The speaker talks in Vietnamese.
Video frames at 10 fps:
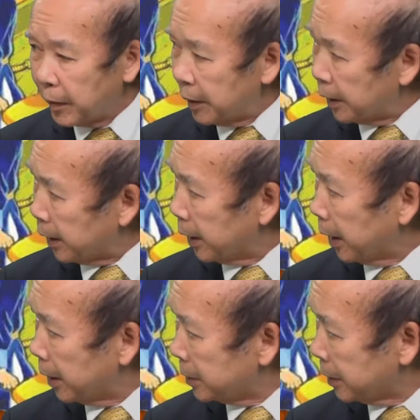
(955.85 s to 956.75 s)
thì
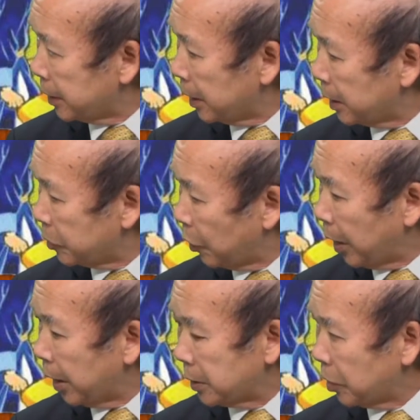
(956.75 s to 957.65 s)
à, xin à,
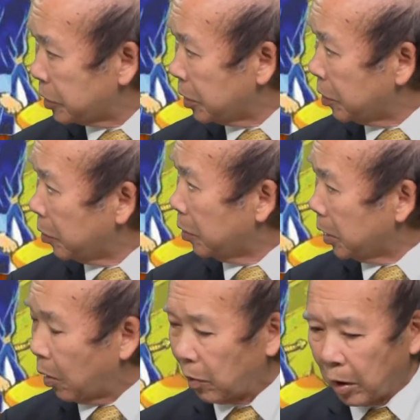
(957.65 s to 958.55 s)
hoa giáo sư à,
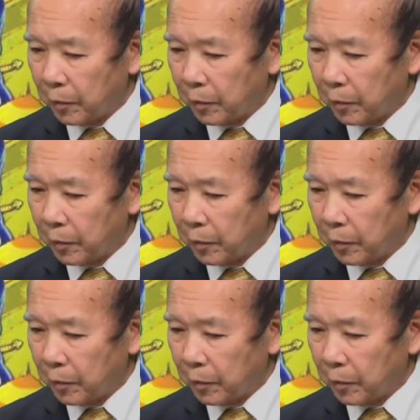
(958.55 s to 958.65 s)
thưa, đọc